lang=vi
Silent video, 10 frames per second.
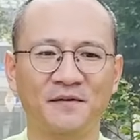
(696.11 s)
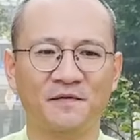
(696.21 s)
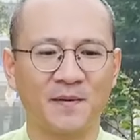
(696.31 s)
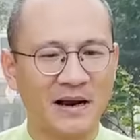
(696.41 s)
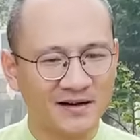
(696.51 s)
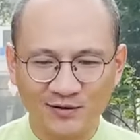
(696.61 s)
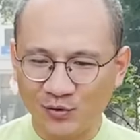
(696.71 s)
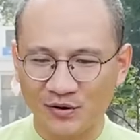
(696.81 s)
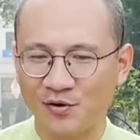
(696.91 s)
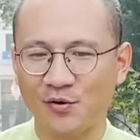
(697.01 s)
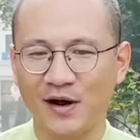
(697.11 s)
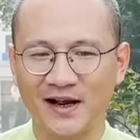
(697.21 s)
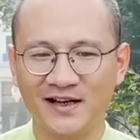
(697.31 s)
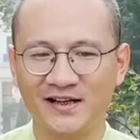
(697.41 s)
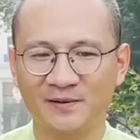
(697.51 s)
và bạn cứ tuyệt đối
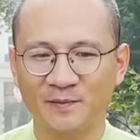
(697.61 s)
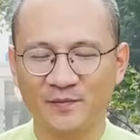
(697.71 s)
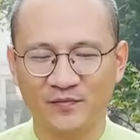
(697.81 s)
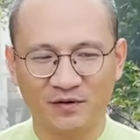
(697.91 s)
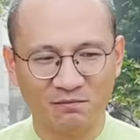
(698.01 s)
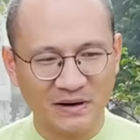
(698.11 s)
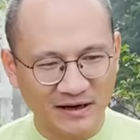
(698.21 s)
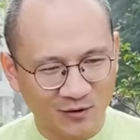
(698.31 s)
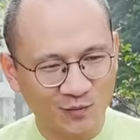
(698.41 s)
hóa đi bạn